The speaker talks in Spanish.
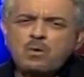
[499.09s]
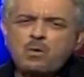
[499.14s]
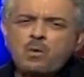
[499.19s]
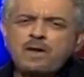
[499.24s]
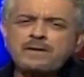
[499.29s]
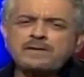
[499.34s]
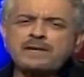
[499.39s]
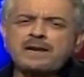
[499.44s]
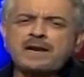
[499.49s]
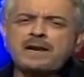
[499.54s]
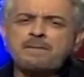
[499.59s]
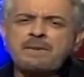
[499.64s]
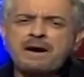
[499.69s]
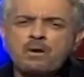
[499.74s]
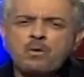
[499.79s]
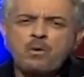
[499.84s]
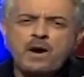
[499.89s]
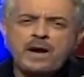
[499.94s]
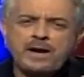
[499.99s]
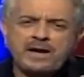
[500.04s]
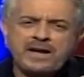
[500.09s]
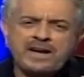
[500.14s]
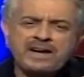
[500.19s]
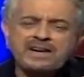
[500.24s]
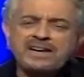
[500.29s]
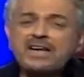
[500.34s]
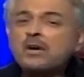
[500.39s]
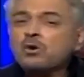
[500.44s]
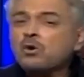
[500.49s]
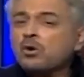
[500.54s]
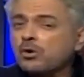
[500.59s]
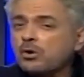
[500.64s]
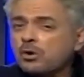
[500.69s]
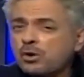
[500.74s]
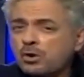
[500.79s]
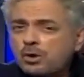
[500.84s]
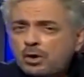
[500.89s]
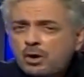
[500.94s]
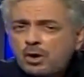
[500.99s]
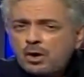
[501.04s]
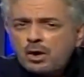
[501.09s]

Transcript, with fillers: Juan de la Maguana recordó